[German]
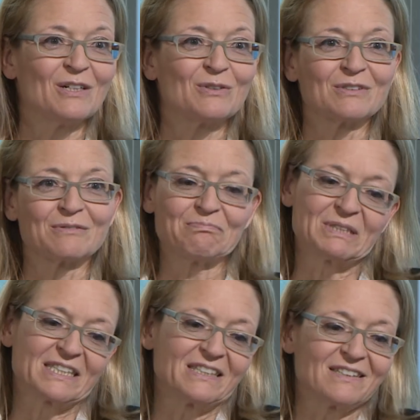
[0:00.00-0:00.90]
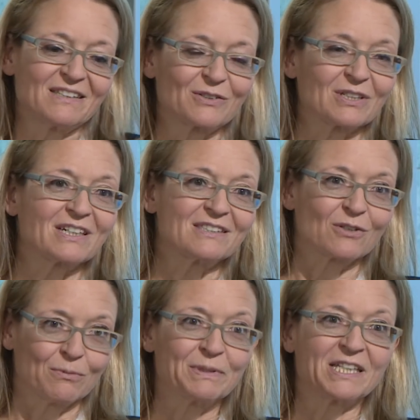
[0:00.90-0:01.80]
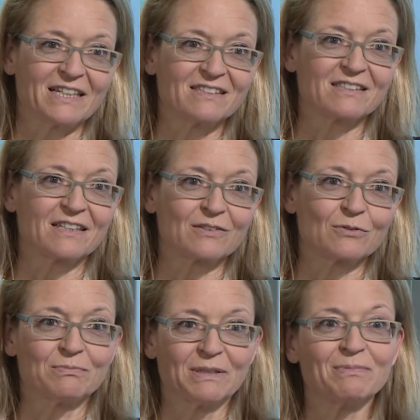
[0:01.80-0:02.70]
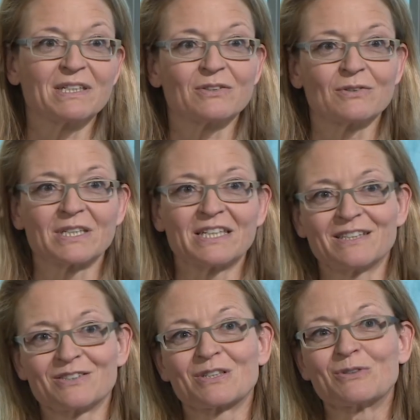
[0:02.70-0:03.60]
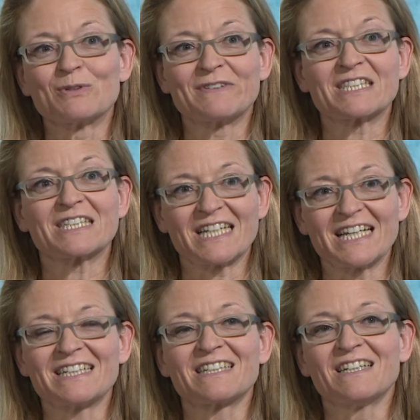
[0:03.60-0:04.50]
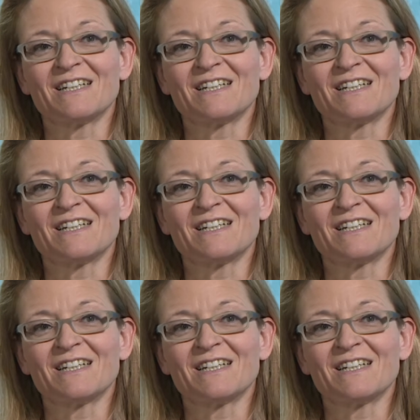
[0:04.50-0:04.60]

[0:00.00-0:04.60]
Und wir sind natürlich als Kompetenzzentrum Implantologie an so einer Universität